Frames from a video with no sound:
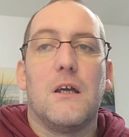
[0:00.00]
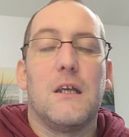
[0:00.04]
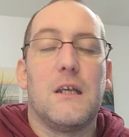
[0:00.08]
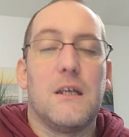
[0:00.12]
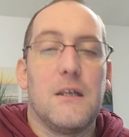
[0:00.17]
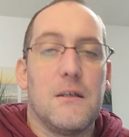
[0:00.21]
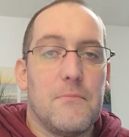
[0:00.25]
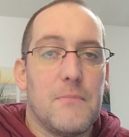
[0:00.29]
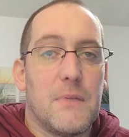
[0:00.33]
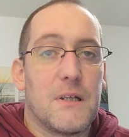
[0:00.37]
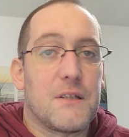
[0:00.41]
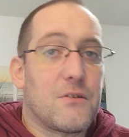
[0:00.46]

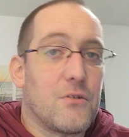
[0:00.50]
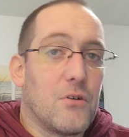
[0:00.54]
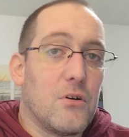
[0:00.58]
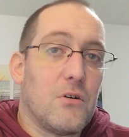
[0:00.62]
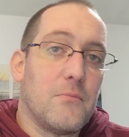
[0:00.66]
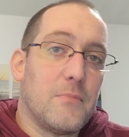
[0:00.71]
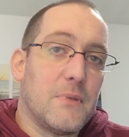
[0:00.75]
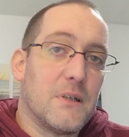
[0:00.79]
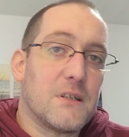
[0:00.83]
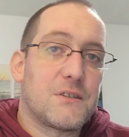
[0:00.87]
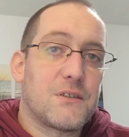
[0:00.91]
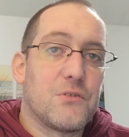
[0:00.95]
Et maintenant,
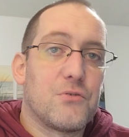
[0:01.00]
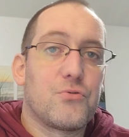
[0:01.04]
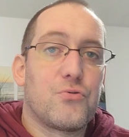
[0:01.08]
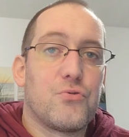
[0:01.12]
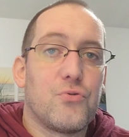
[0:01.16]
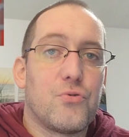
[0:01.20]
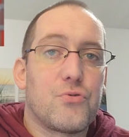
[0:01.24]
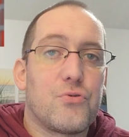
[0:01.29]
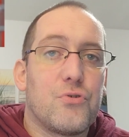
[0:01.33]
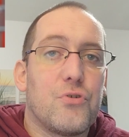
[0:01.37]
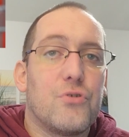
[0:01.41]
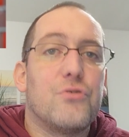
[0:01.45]
bah, c'est au
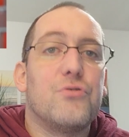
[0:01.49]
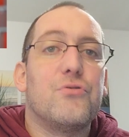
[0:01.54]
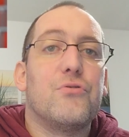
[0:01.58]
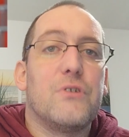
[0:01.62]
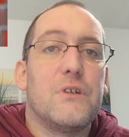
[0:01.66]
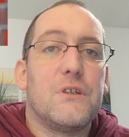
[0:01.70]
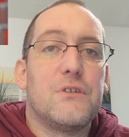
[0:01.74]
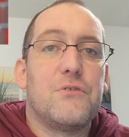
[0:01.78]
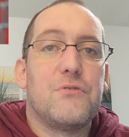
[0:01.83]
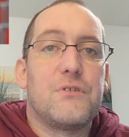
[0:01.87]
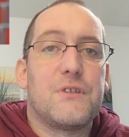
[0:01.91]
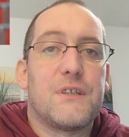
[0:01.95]
tour de
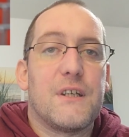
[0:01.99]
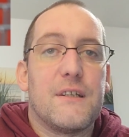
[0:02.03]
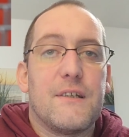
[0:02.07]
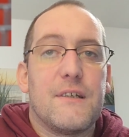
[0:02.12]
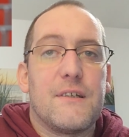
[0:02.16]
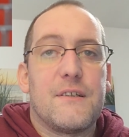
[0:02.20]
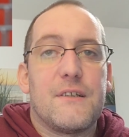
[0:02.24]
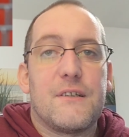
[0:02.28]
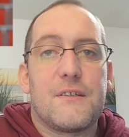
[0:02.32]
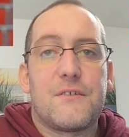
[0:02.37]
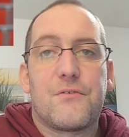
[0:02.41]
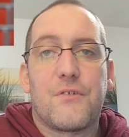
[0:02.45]
Noé Ducène
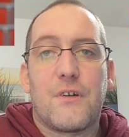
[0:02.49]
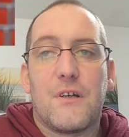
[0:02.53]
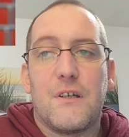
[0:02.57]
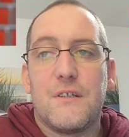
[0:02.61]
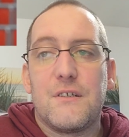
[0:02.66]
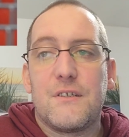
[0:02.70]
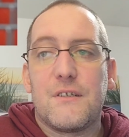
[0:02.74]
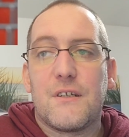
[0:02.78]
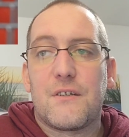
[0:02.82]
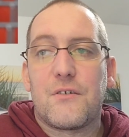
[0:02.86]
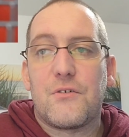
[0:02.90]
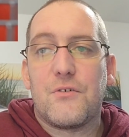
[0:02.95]
hein, d'être sur la
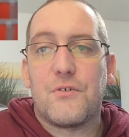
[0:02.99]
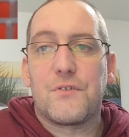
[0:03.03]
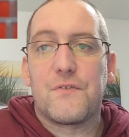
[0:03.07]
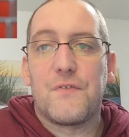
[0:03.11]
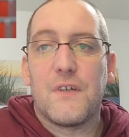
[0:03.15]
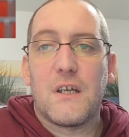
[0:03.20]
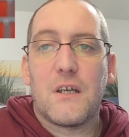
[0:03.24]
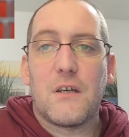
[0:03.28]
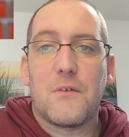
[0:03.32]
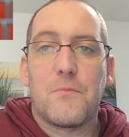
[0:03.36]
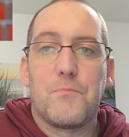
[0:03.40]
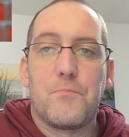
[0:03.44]
liste des
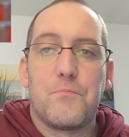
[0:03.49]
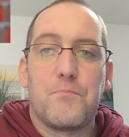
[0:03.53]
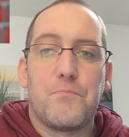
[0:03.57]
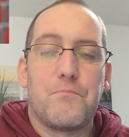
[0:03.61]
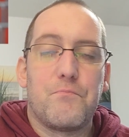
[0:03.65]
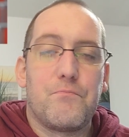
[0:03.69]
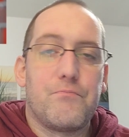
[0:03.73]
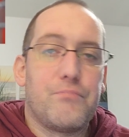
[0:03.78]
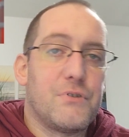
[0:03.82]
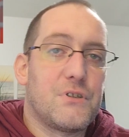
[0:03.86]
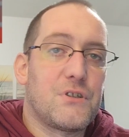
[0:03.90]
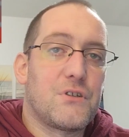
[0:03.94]
transferts,
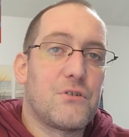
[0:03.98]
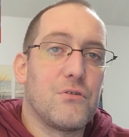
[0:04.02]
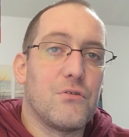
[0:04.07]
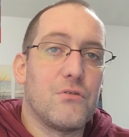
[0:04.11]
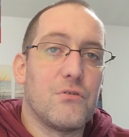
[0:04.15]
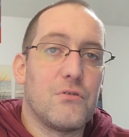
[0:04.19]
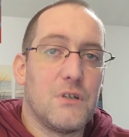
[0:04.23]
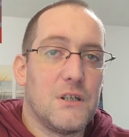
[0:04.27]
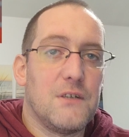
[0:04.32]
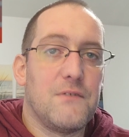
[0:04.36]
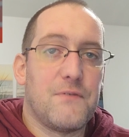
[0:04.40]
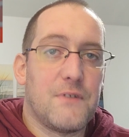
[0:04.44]

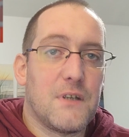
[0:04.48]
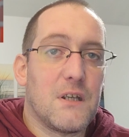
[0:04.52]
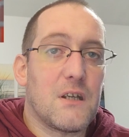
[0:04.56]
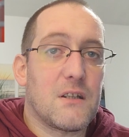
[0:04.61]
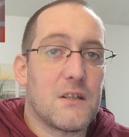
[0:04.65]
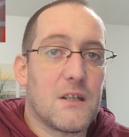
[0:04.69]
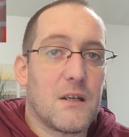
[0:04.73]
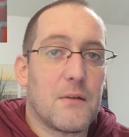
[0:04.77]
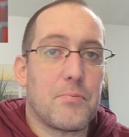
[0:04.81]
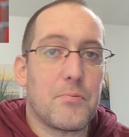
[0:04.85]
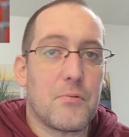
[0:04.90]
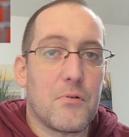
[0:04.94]
puisqu'il vient
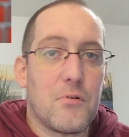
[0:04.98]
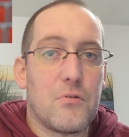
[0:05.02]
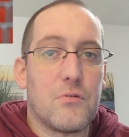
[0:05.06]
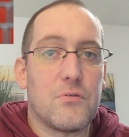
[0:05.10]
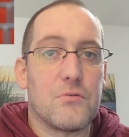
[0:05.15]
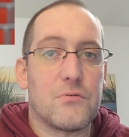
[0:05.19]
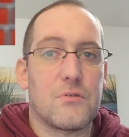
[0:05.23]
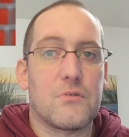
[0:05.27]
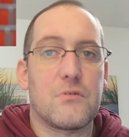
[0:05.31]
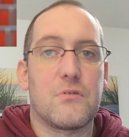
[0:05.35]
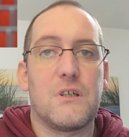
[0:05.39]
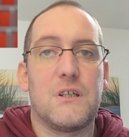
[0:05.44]

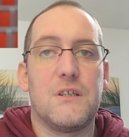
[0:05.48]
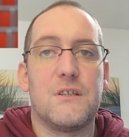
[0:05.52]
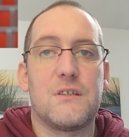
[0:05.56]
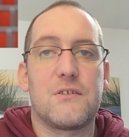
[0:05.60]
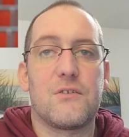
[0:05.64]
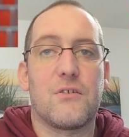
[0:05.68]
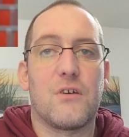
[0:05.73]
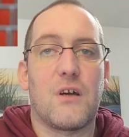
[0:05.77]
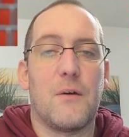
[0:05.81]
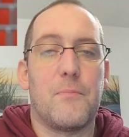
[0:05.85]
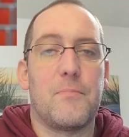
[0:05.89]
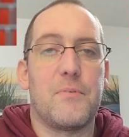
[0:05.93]
d'apprendre qu'il ne
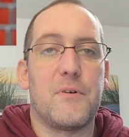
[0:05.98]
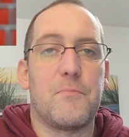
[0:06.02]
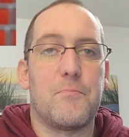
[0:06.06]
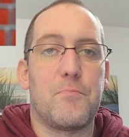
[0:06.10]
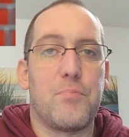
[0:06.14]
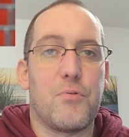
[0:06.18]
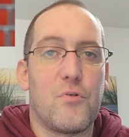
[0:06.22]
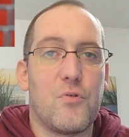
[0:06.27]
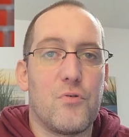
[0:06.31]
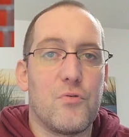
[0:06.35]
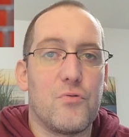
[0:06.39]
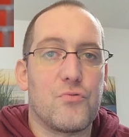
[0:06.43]
sera pas
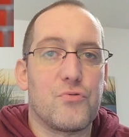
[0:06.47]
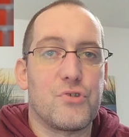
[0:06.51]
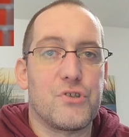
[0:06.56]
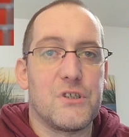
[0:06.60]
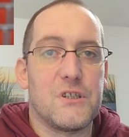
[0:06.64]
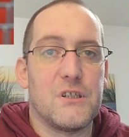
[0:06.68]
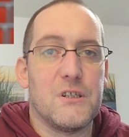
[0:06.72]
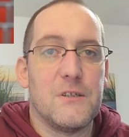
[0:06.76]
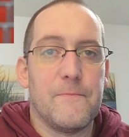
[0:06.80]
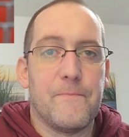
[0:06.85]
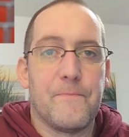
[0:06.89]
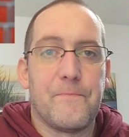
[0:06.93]

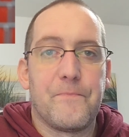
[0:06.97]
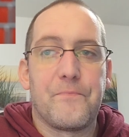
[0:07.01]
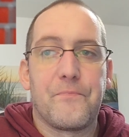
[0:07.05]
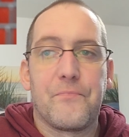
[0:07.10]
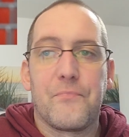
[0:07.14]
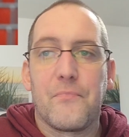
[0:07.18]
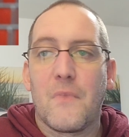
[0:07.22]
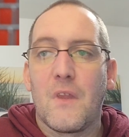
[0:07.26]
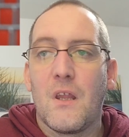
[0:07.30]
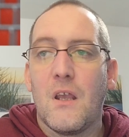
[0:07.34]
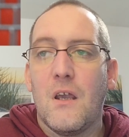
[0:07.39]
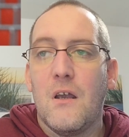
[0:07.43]
prolongé,
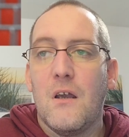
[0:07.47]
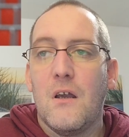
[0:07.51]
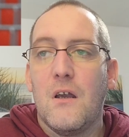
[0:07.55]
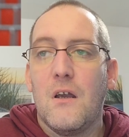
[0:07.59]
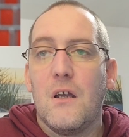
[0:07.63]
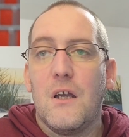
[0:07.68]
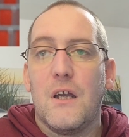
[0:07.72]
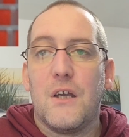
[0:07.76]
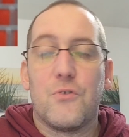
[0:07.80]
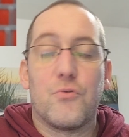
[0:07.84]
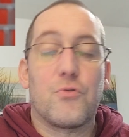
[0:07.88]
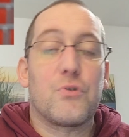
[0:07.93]

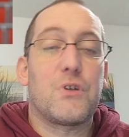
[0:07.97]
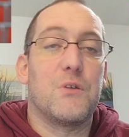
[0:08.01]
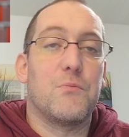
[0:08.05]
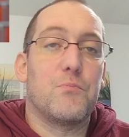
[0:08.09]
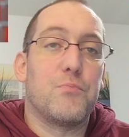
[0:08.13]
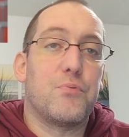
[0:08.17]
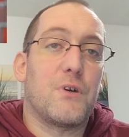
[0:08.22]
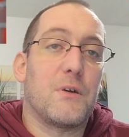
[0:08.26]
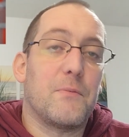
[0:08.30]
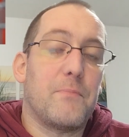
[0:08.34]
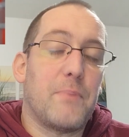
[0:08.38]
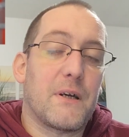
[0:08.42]
et donc il
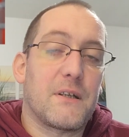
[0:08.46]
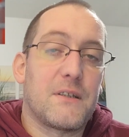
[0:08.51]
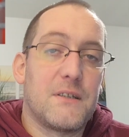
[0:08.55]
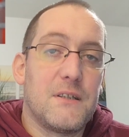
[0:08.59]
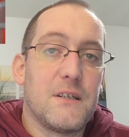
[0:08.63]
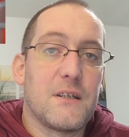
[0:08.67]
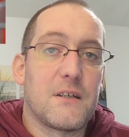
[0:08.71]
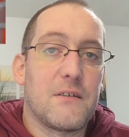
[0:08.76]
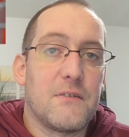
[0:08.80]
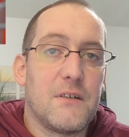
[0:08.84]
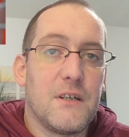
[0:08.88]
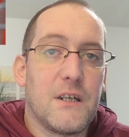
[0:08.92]
pourrait
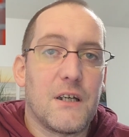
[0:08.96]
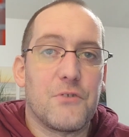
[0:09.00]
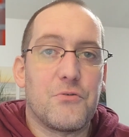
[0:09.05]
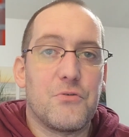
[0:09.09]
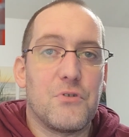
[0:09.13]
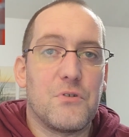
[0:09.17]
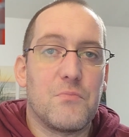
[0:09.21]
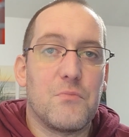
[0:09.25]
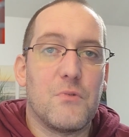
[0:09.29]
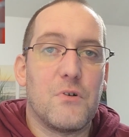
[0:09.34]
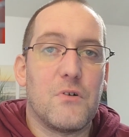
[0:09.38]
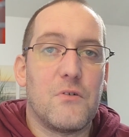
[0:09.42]
partir
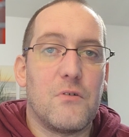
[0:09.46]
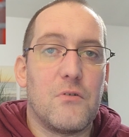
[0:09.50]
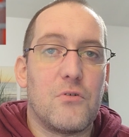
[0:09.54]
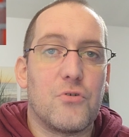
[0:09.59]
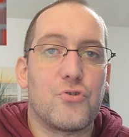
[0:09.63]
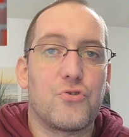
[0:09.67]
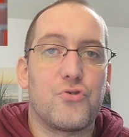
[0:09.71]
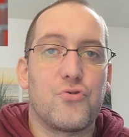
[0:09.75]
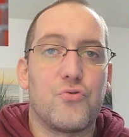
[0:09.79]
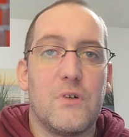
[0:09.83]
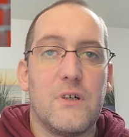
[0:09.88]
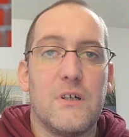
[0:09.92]
gratuitement en
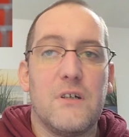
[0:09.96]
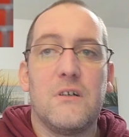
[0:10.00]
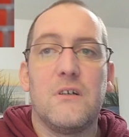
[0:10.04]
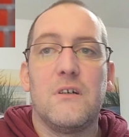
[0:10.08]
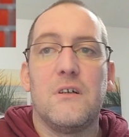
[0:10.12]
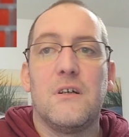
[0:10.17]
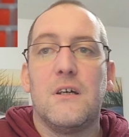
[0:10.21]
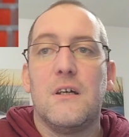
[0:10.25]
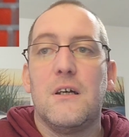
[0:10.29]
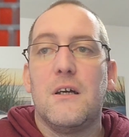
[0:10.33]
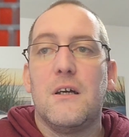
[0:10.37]
juin,